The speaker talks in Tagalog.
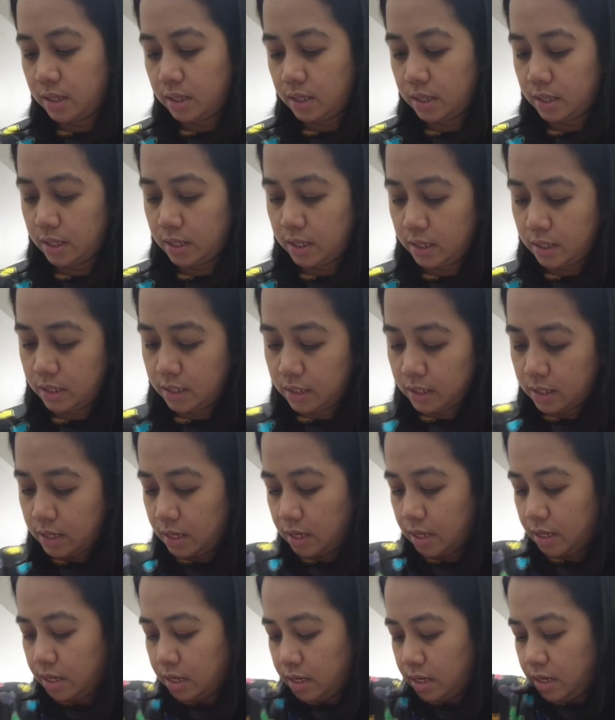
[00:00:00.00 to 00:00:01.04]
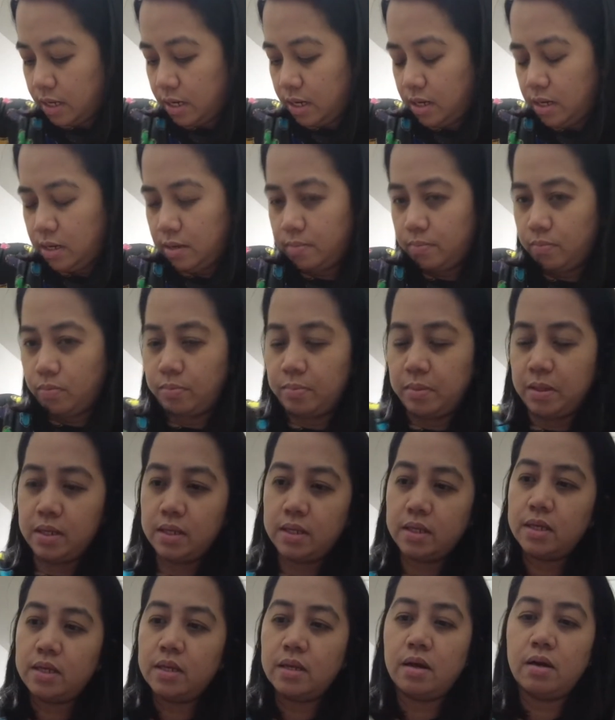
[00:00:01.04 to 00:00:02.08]
And then,
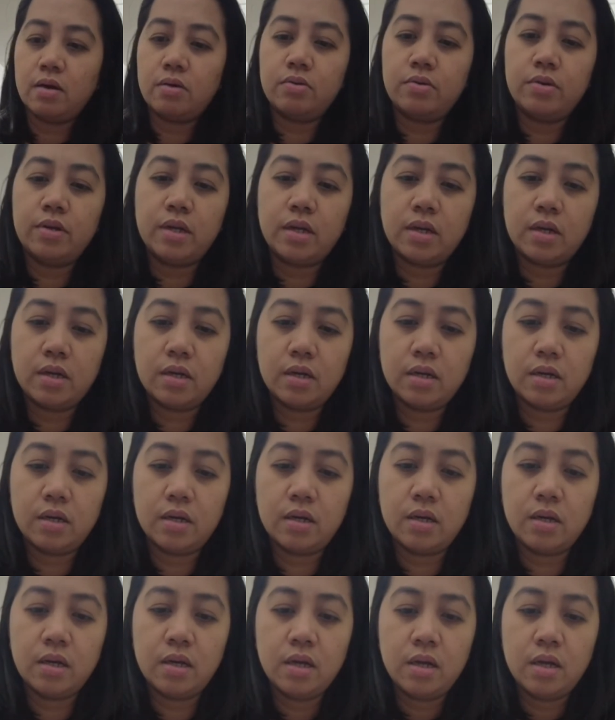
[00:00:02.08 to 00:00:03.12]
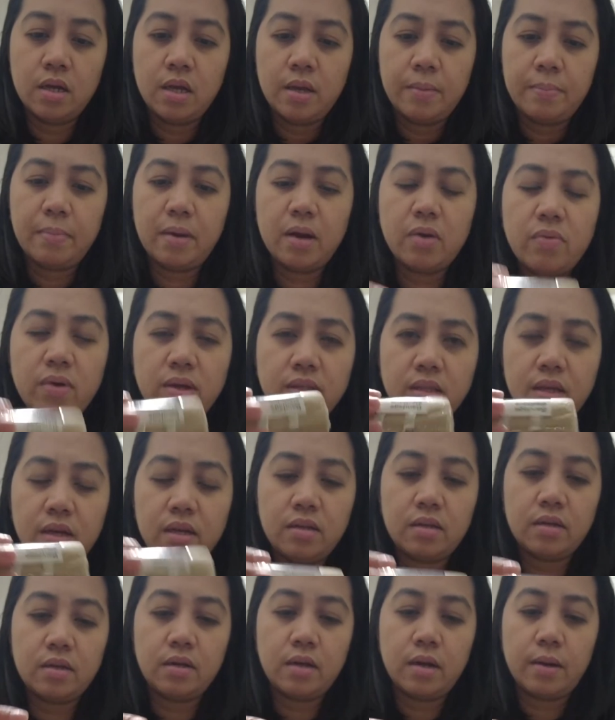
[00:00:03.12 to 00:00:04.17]
bumili din ako ng mga
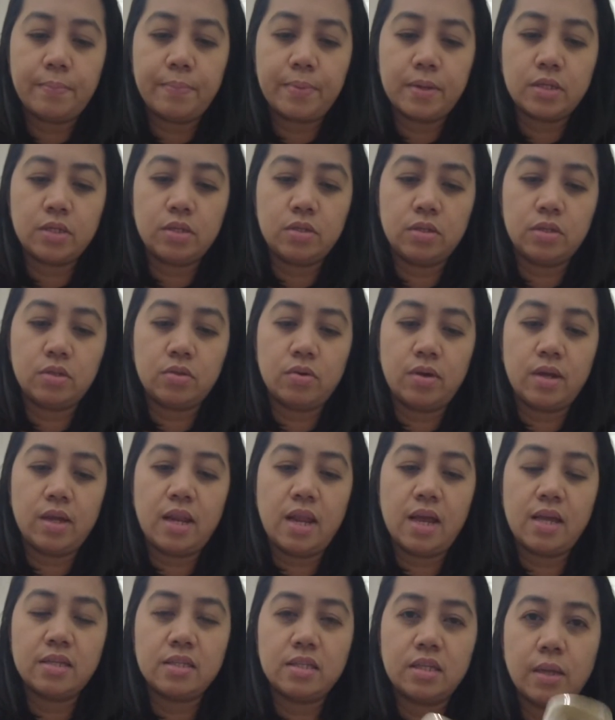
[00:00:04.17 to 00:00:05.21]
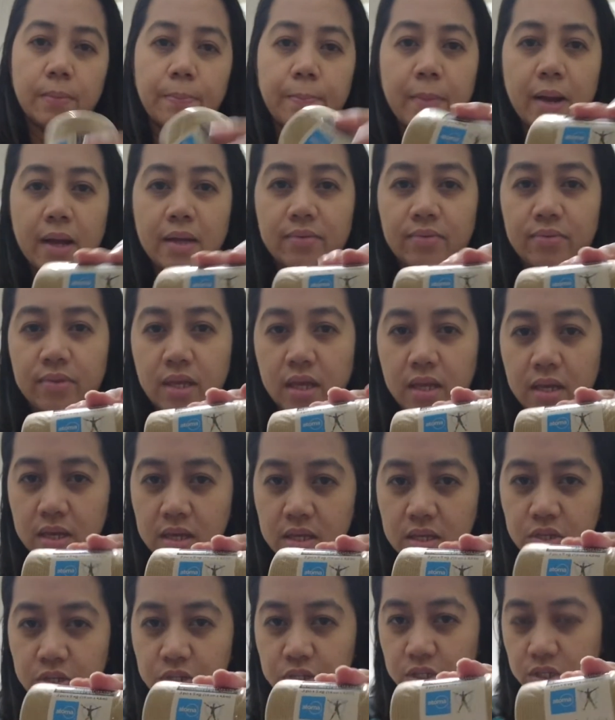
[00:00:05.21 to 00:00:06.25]
$1 lang presyo nito. Elastic
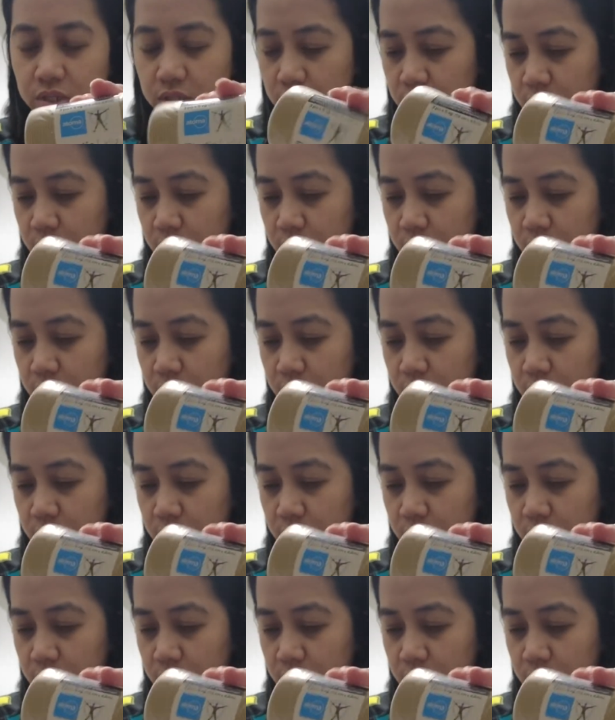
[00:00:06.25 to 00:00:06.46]
bandage.